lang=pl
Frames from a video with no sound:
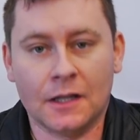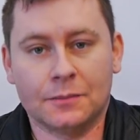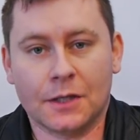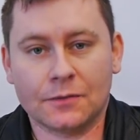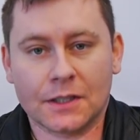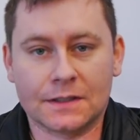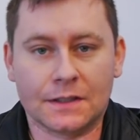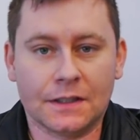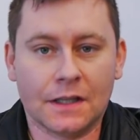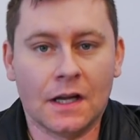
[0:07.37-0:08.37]
Pierwsza z
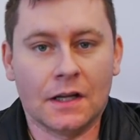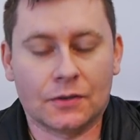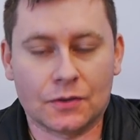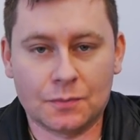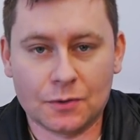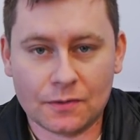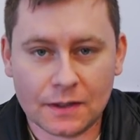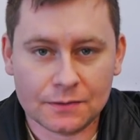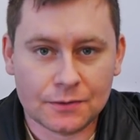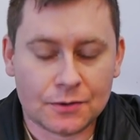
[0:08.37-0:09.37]
nich to
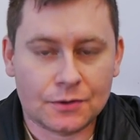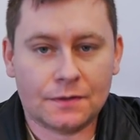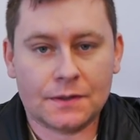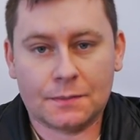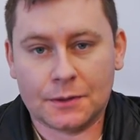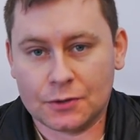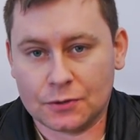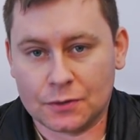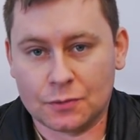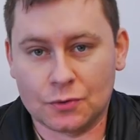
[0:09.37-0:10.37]
zbudowany w
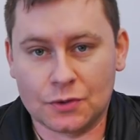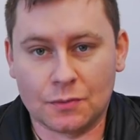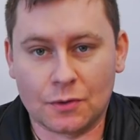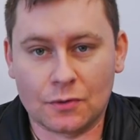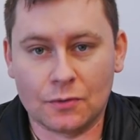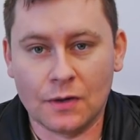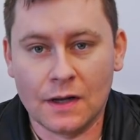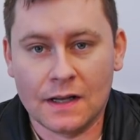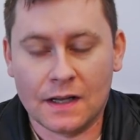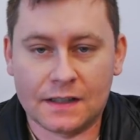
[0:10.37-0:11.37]
1956 roku
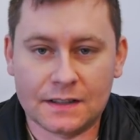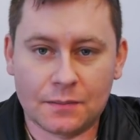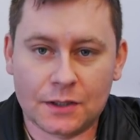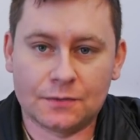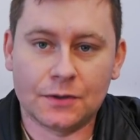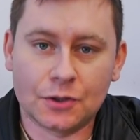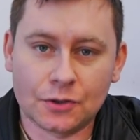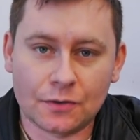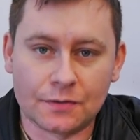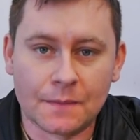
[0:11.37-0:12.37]
egzemplarz
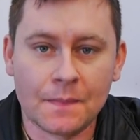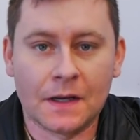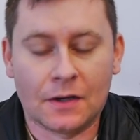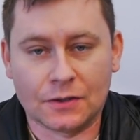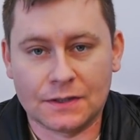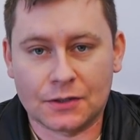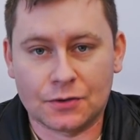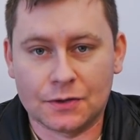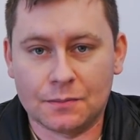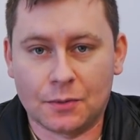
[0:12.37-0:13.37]
wyczynowy, oznaczony